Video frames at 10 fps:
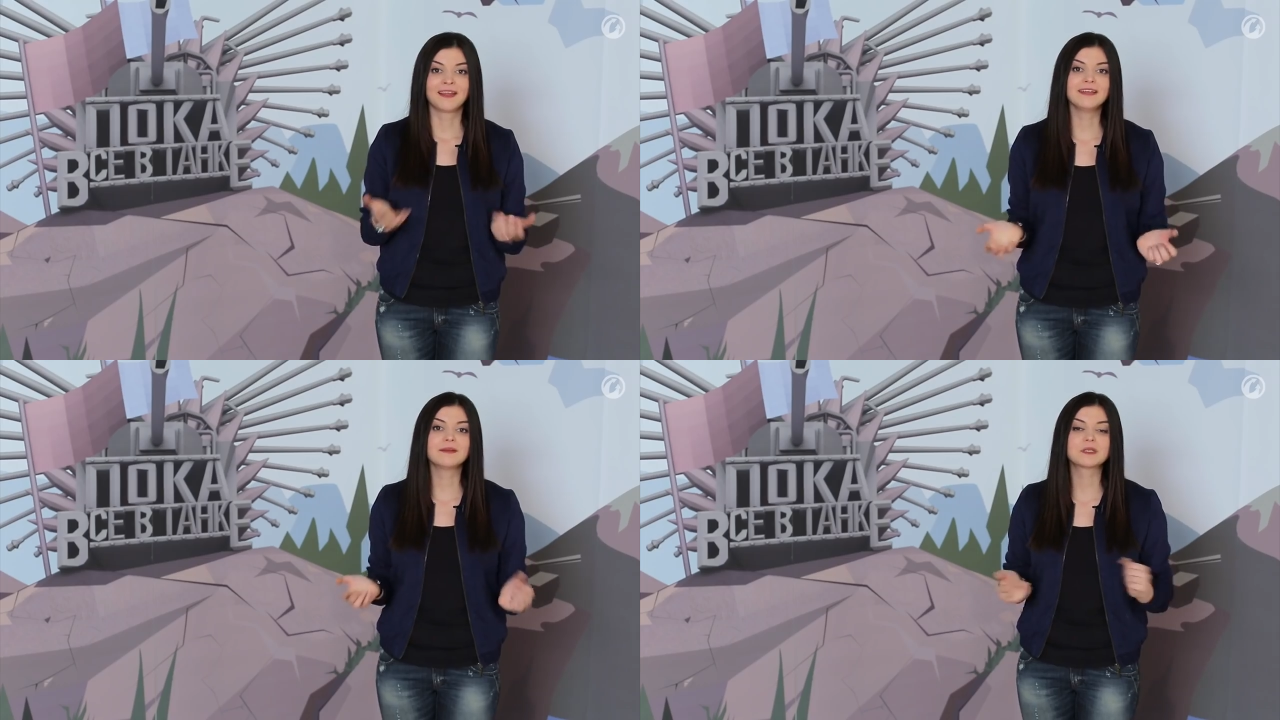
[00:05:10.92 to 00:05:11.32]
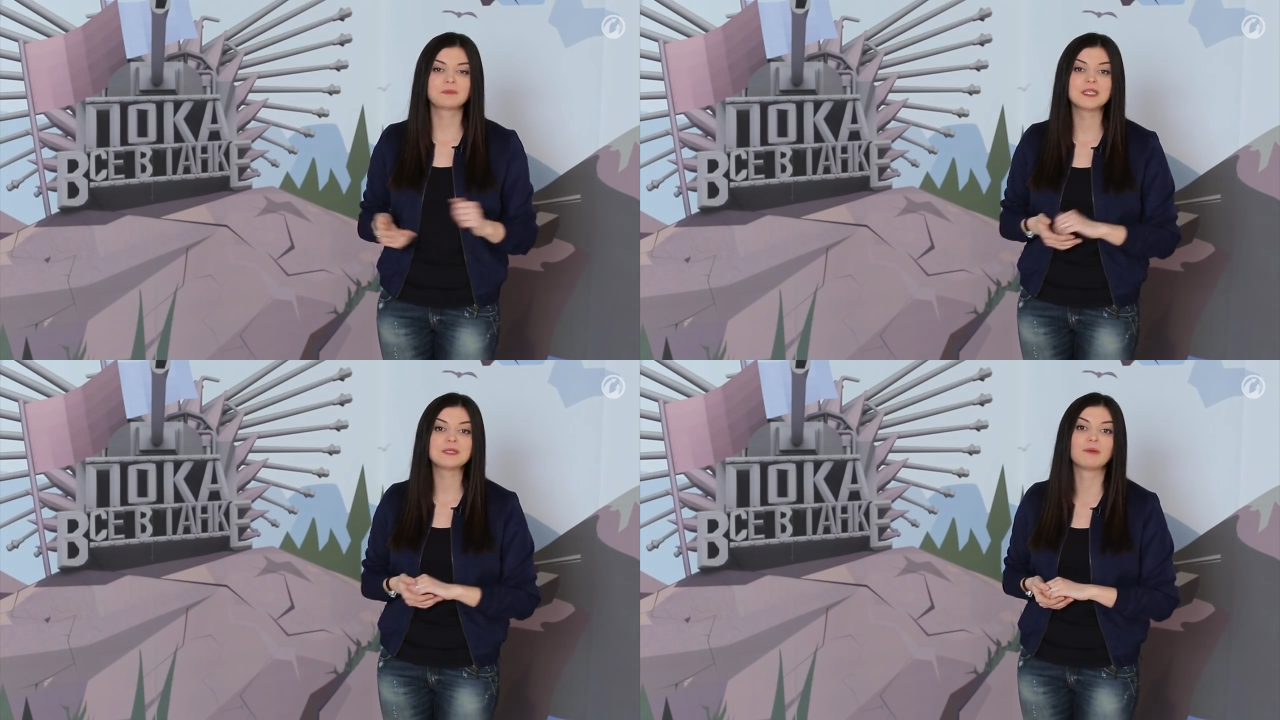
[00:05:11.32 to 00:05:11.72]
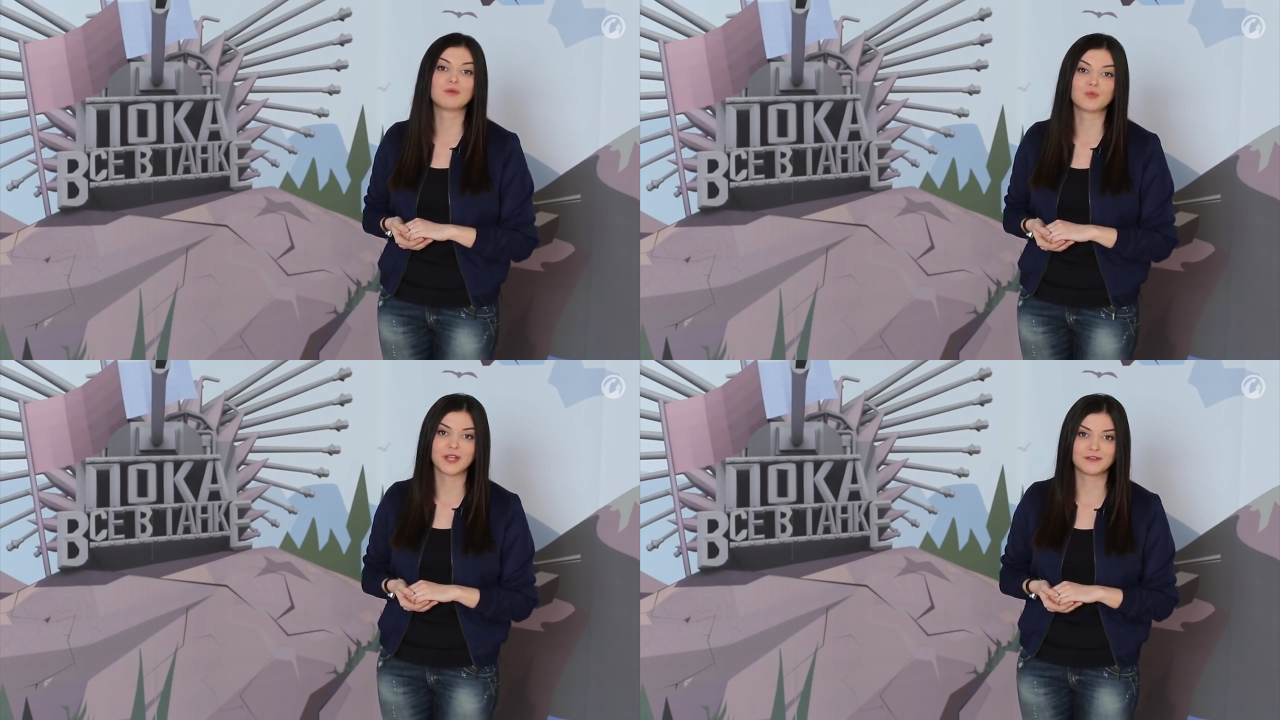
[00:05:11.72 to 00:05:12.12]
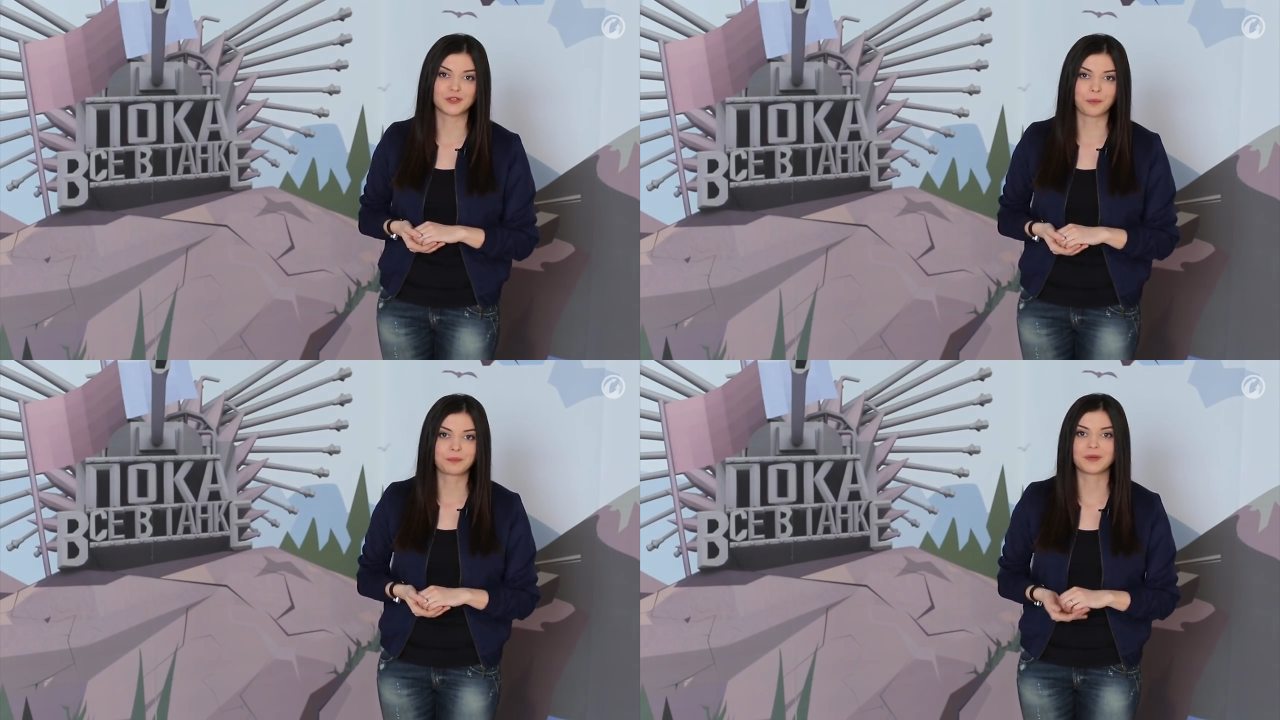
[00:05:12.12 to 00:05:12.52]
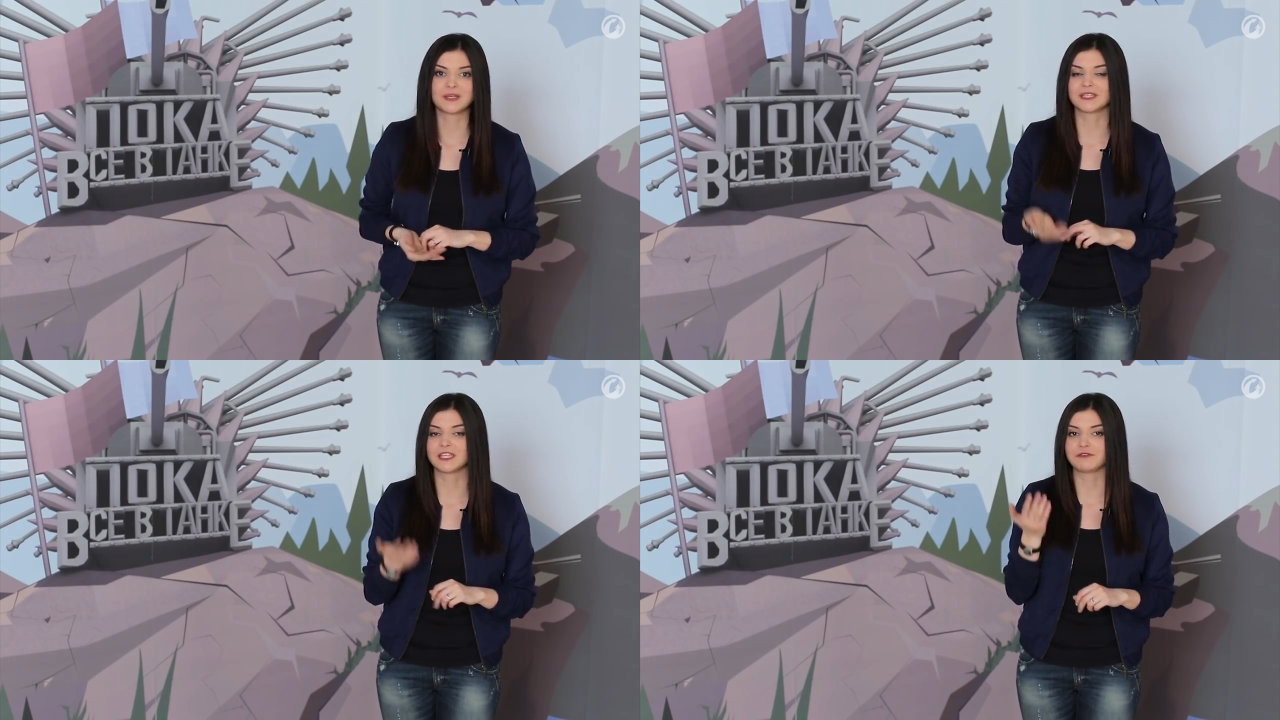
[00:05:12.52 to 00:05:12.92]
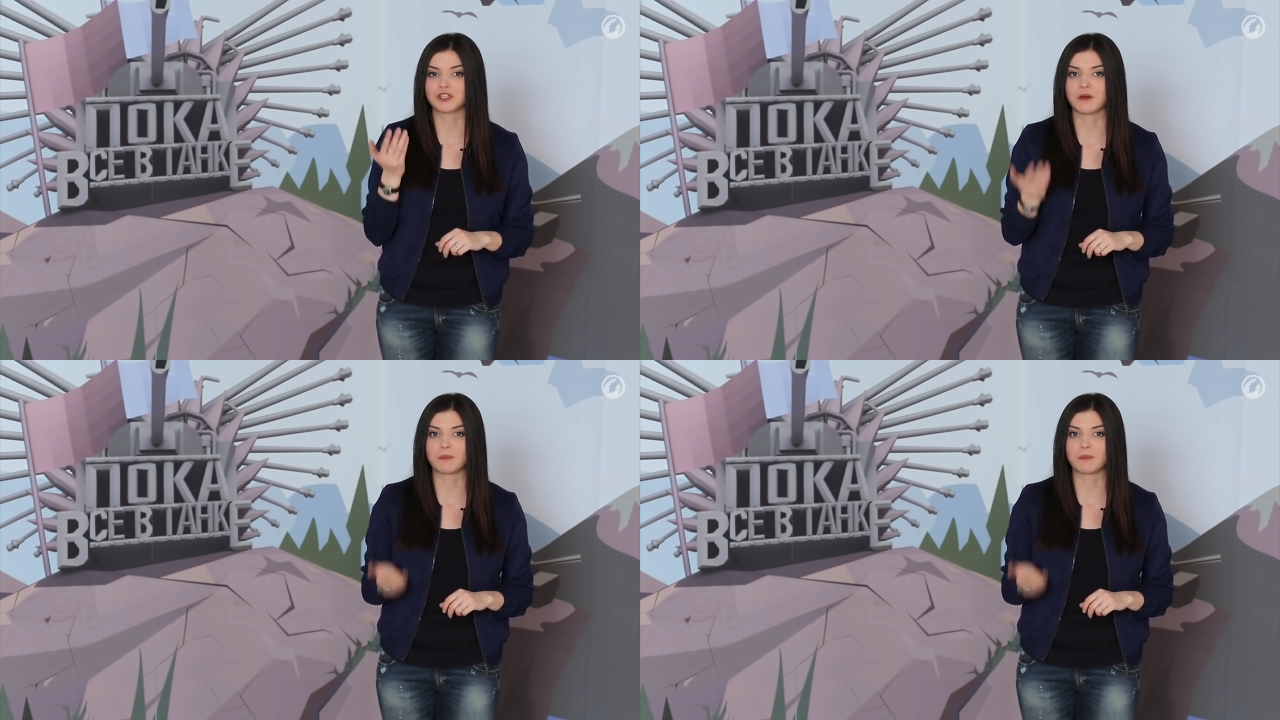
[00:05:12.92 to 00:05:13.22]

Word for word: На этом с письмами у меня все. Присылайте ваши